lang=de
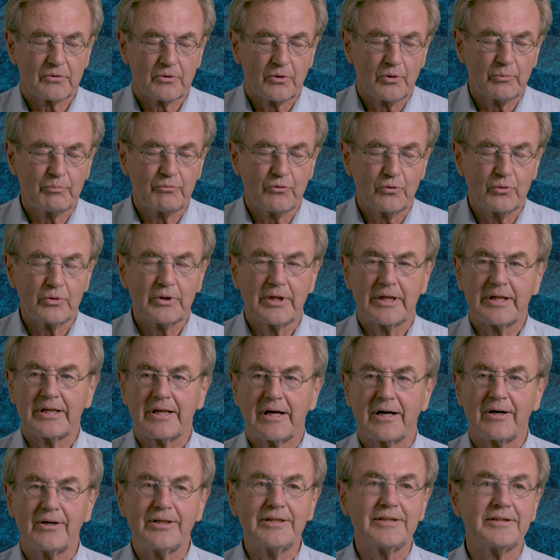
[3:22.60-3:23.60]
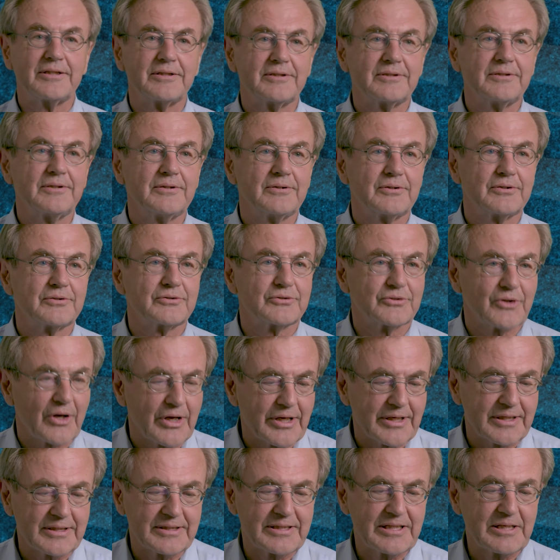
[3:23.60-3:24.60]
obwohl eine alte
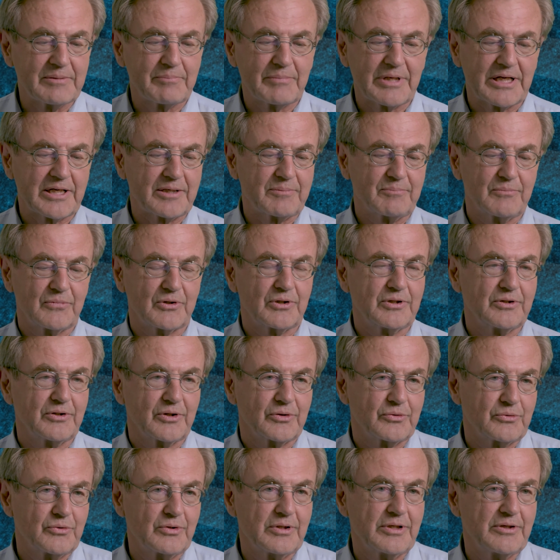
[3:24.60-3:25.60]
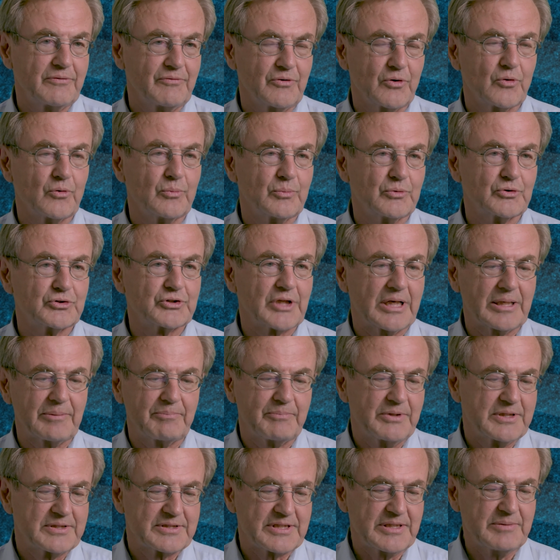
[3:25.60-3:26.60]
Säugetiermerkmal natürlich für Homo
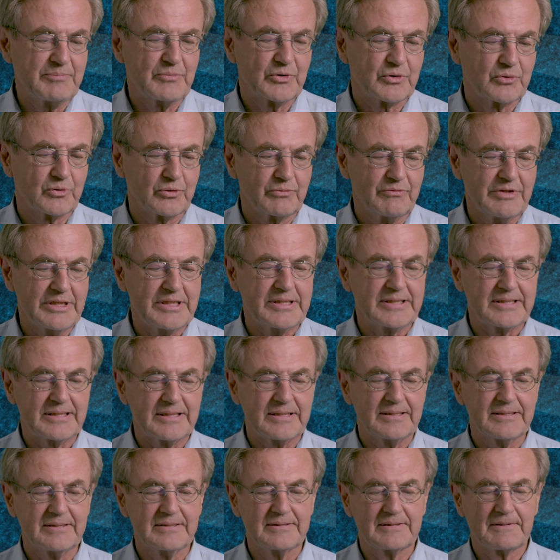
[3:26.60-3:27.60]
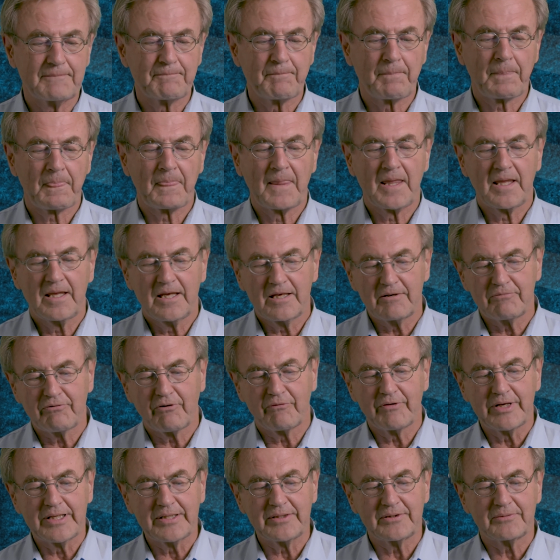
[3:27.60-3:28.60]
sapiens immer noch wichtig ist. Ich
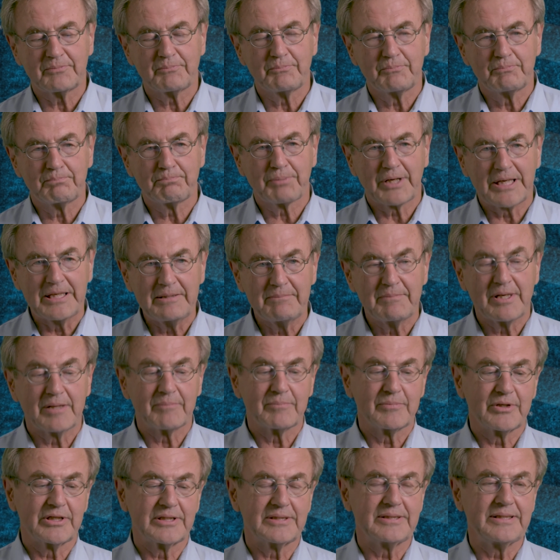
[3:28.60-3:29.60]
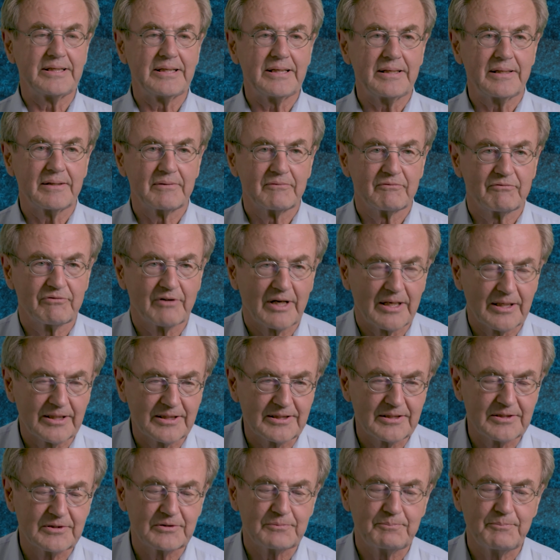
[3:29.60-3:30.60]
verwende primär mal die
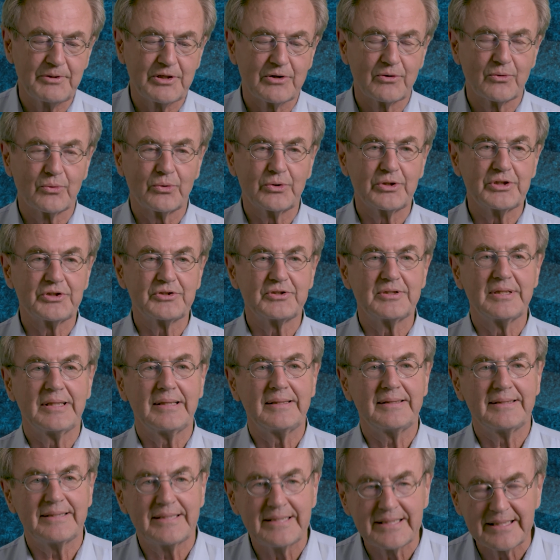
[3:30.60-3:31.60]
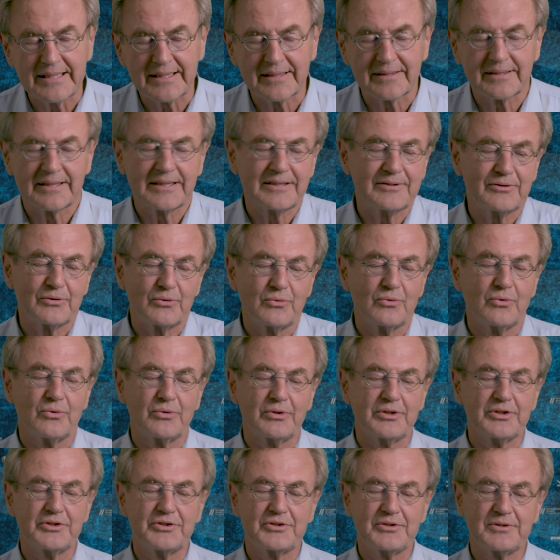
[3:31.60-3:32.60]
verhaltensbiologischen,
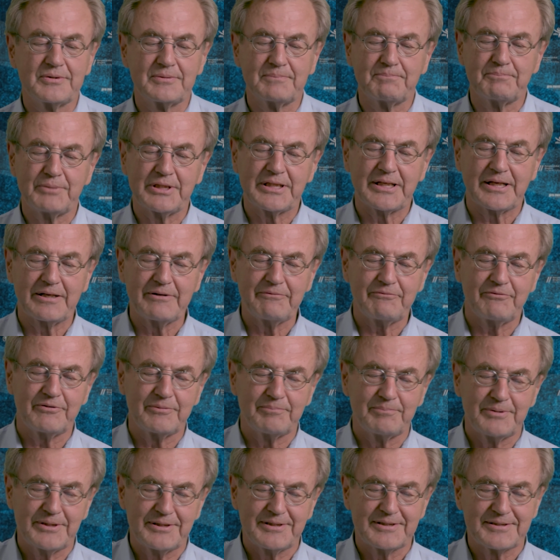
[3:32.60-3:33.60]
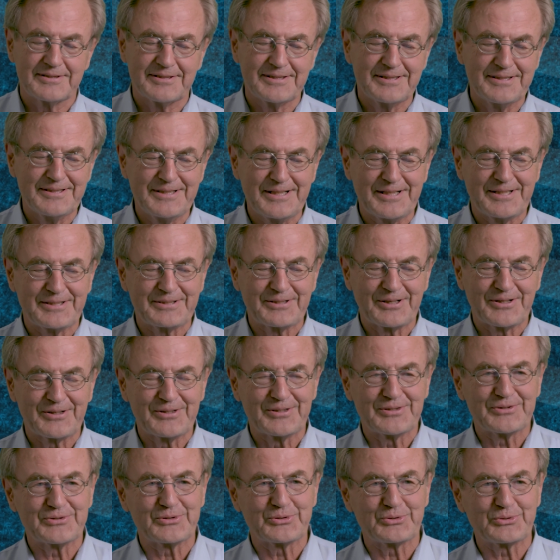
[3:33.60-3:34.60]
tierethologischen Begriffe, bitte sich nicht
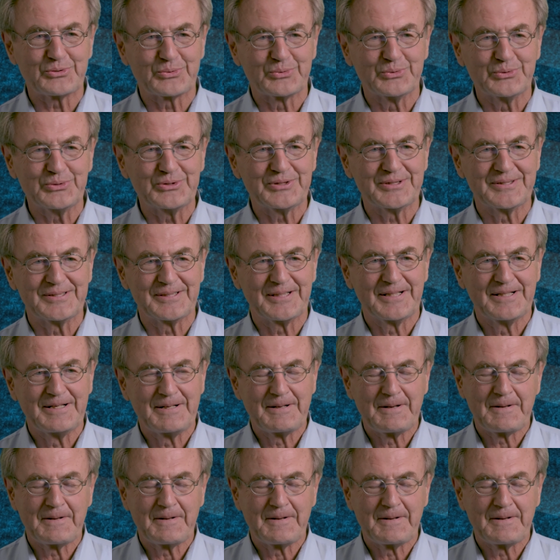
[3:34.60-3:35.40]
daran zu stoßen.